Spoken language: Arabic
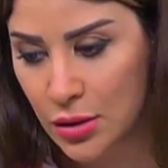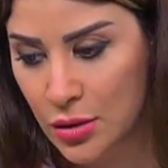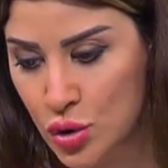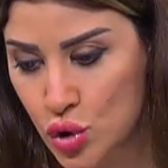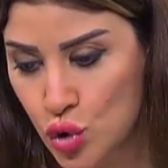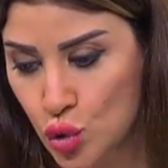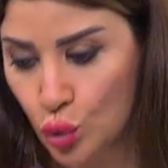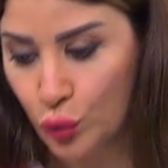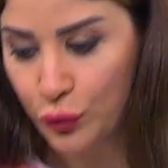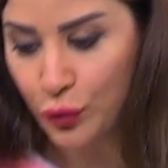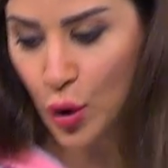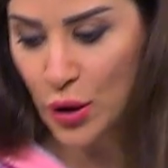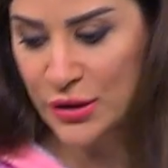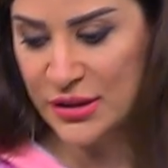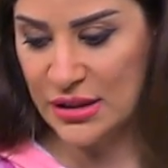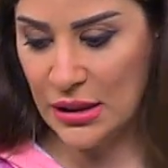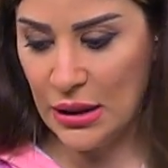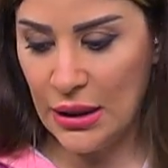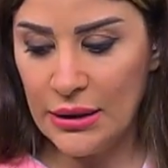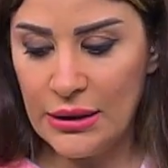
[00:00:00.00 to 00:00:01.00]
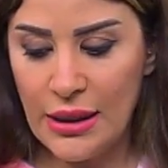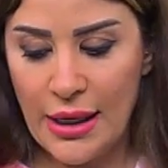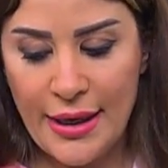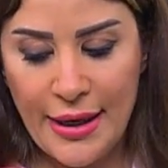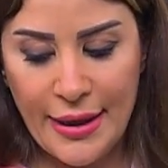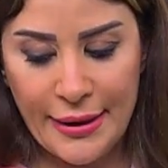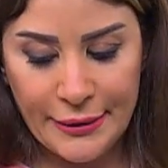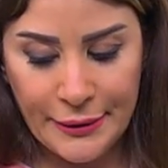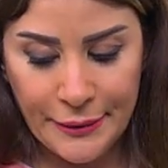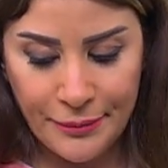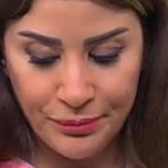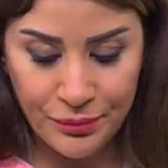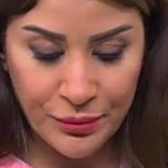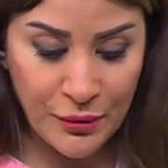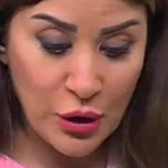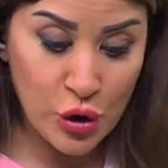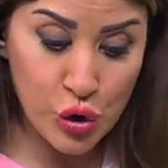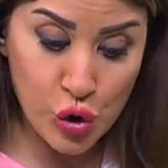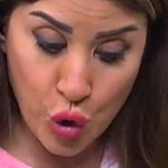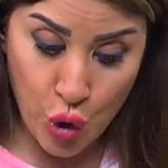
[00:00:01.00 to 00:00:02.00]
ظروفه الصحيه يعني
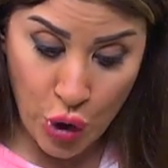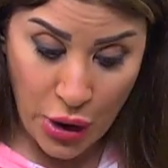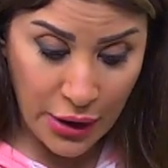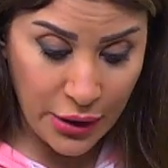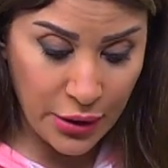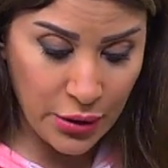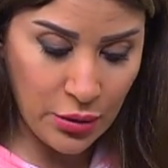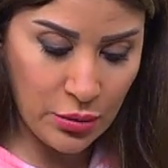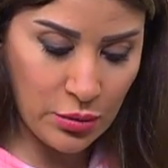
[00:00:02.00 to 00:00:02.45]
سكر